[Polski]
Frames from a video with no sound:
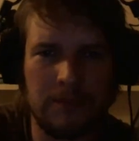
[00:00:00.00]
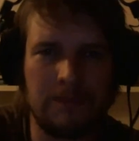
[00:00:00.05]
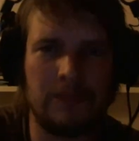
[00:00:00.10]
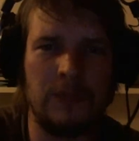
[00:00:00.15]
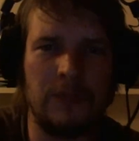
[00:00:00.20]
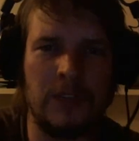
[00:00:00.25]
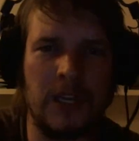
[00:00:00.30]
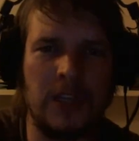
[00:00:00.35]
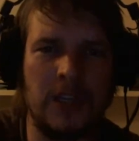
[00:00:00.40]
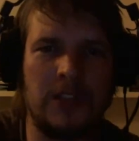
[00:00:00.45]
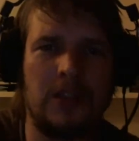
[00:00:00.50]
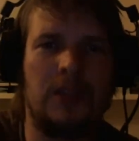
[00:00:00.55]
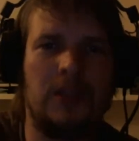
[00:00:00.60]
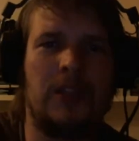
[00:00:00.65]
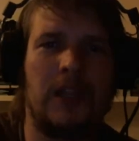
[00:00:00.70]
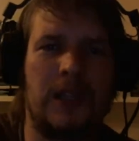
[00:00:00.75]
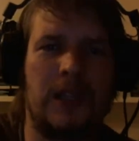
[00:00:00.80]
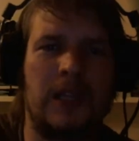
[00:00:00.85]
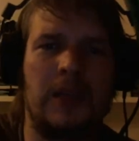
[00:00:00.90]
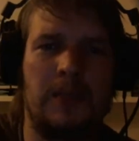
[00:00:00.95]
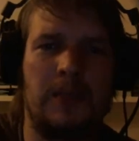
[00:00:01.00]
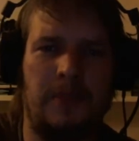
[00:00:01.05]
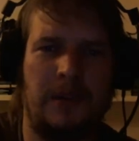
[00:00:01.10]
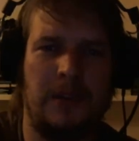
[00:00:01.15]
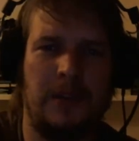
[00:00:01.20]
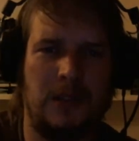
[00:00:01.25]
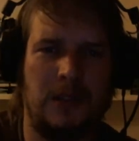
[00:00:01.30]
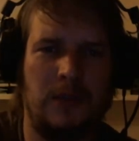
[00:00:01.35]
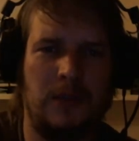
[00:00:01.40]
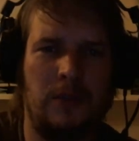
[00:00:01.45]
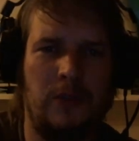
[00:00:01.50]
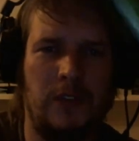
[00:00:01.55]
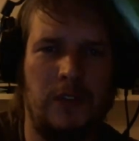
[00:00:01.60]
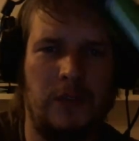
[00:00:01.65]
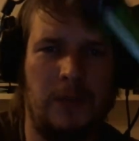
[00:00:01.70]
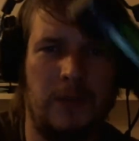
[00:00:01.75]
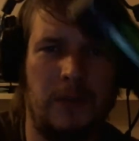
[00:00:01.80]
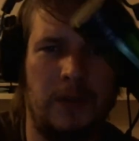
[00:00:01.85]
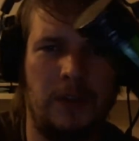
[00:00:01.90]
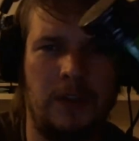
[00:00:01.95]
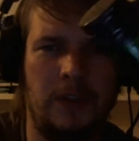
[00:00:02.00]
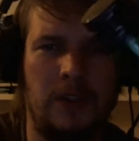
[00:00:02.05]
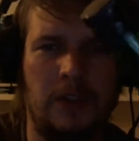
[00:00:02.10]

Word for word: nie jest to tania impreza, mówiąc wprost.